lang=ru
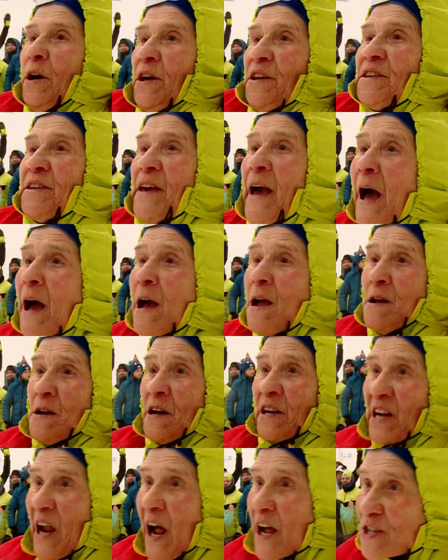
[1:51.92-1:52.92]
Я
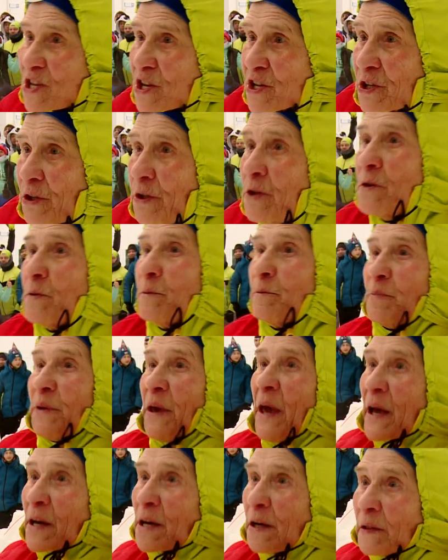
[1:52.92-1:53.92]
раньше
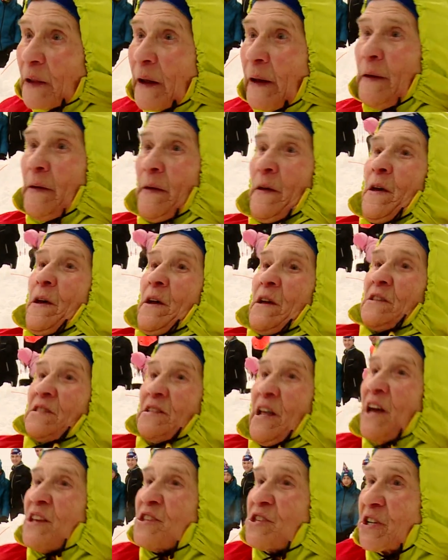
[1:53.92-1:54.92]
бегала,
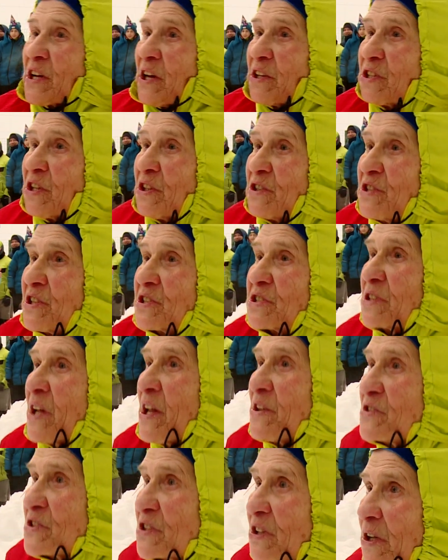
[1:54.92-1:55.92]
знаете, какие
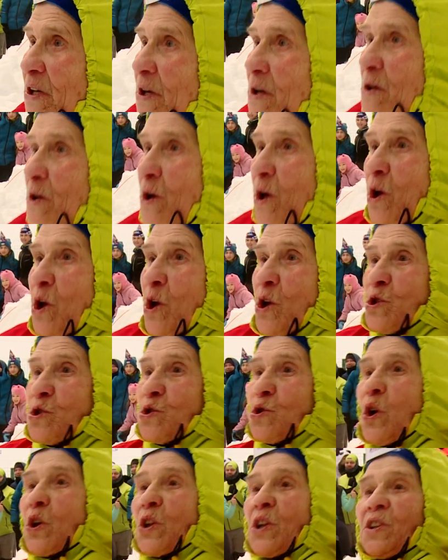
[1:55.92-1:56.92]
дистанции?
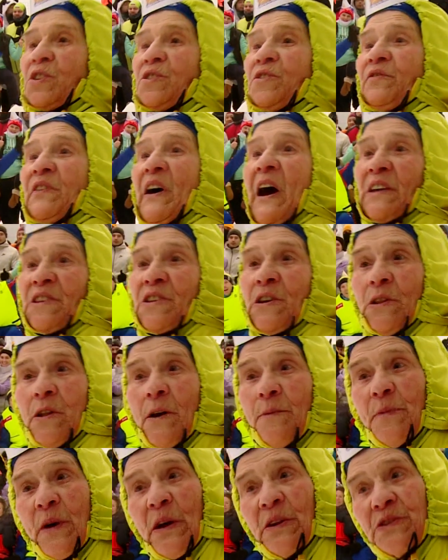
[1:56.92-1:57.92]
42
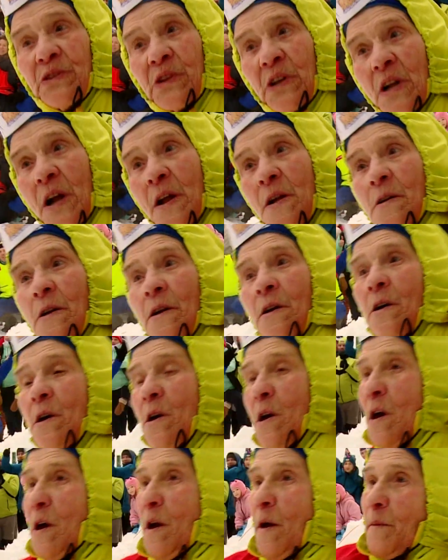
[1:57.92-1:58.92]
километра,
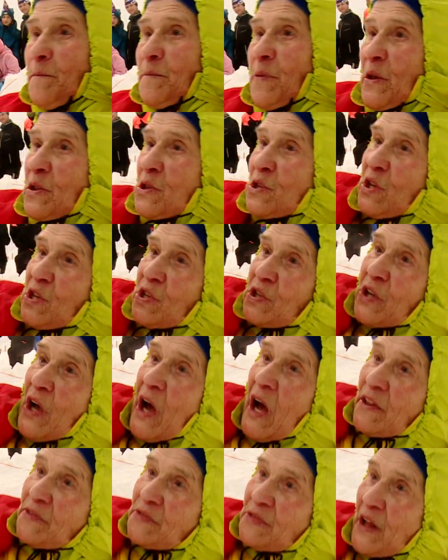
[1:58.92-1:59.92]

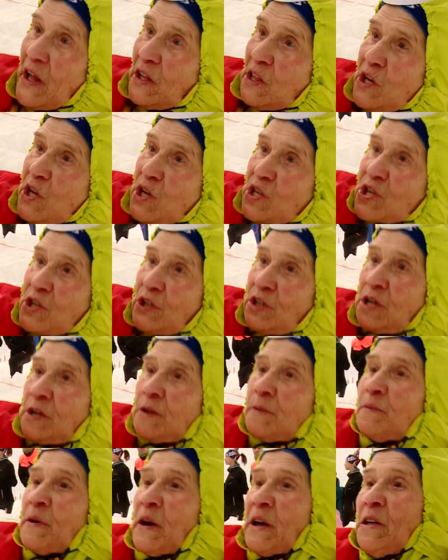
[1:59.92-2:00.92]
50 на лыжах
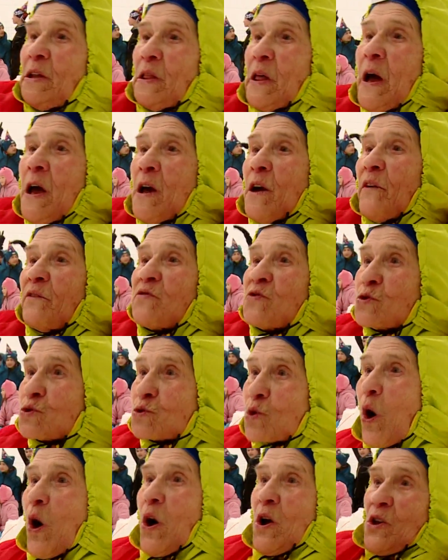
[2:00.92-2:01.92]
бегала.
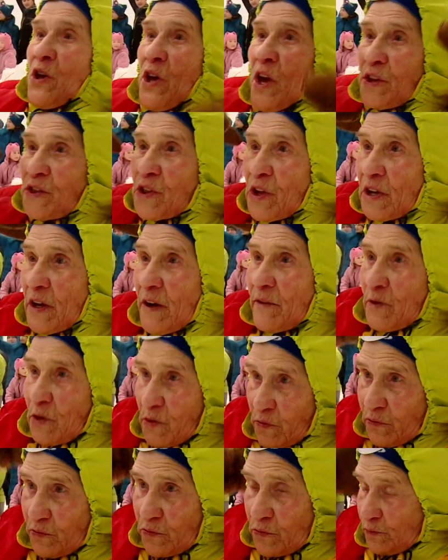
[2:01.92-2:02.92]
Все, это я вот
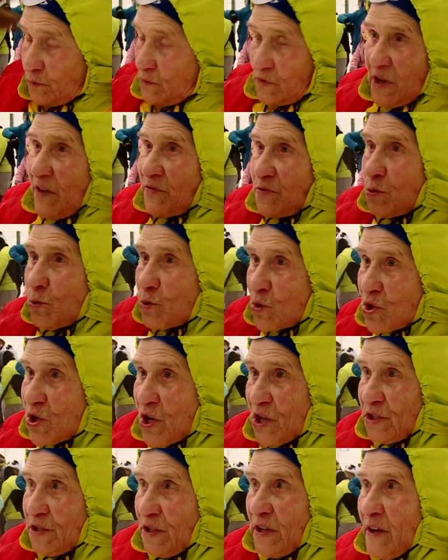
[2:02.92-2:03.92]
за всю
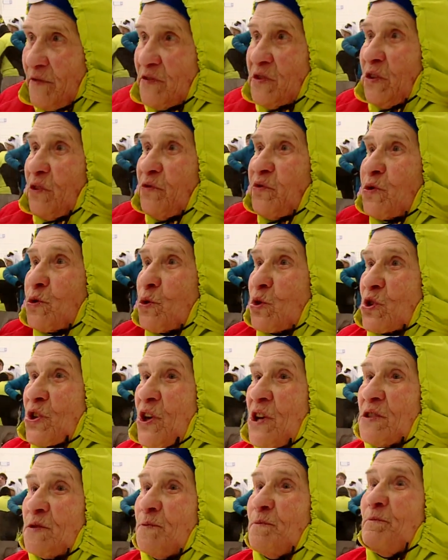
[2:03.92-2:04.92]
жизнь, я всю, всю
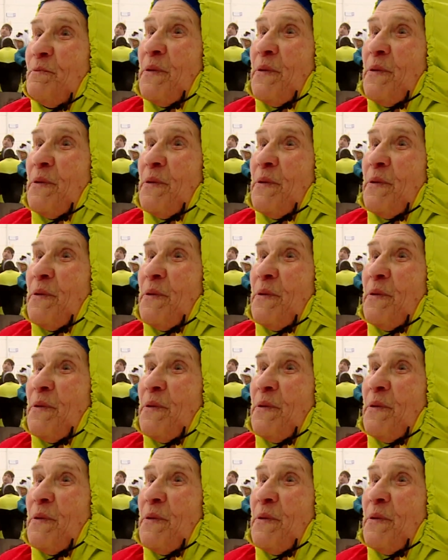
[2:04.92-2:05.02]
жизнь